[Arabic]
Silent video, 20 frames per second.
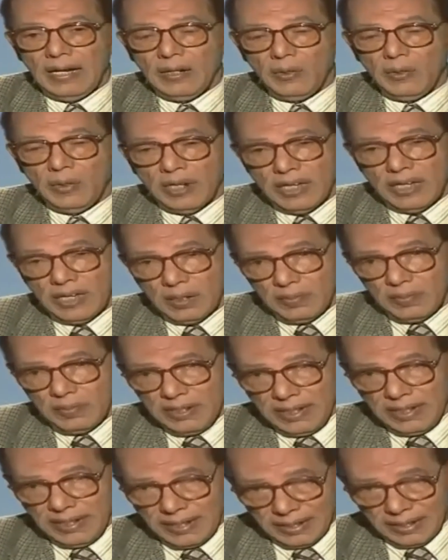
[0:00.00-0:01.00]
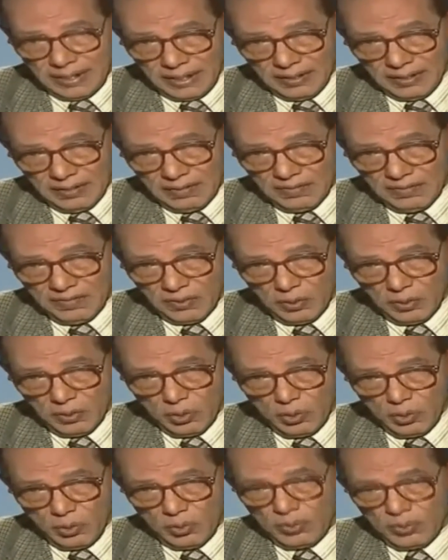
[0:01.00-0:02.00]
اللغة العربية أغنى في
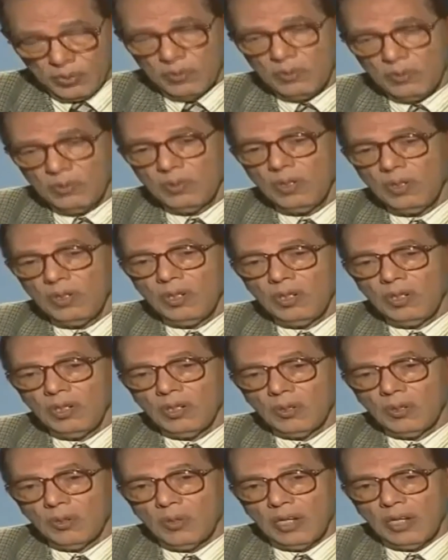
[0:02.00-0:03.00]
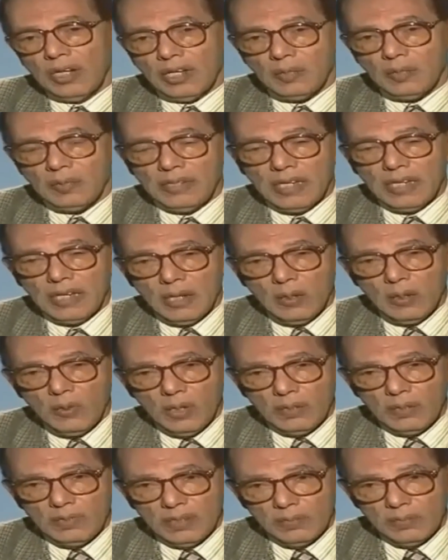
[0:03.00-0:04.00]
الجذور اللغة العربية هي
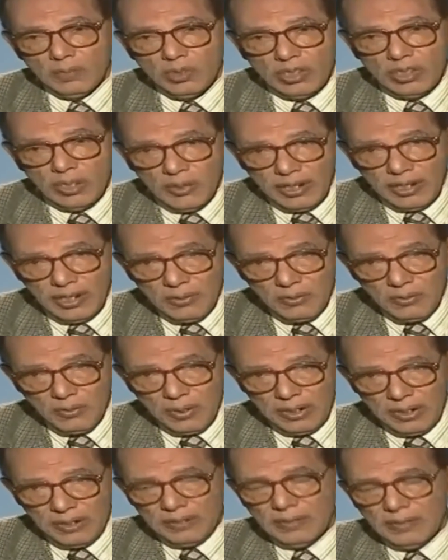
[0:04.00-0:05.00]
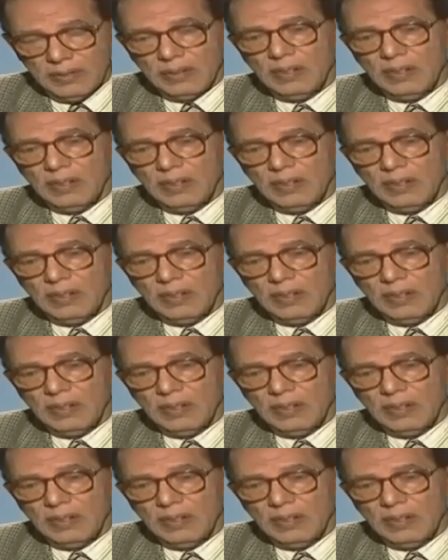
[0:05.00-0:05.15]
لغة من المستوى الأول